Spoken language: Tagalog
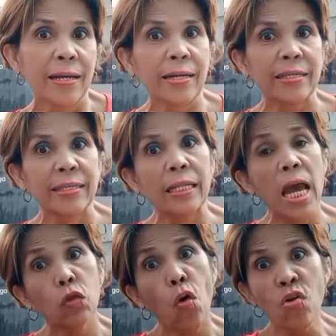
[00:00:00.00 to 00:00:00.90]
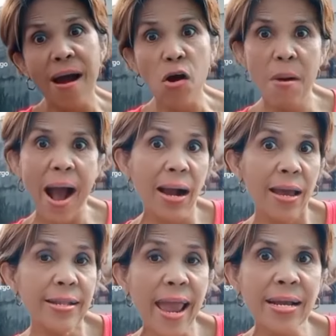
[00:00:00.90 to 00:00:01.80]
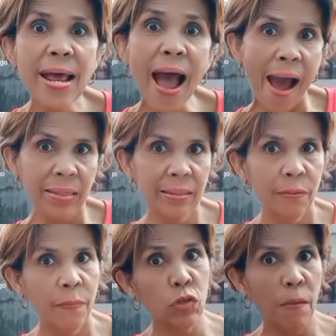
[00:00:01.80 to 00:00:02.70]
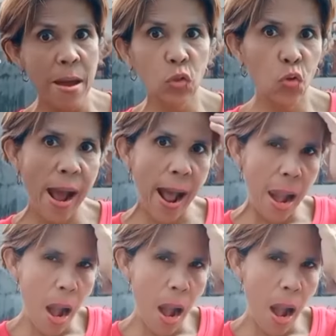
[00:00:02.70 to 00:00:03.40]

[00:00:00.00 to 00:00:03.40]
Sa TikTok lang ako pangit tingnan, pero sa personal,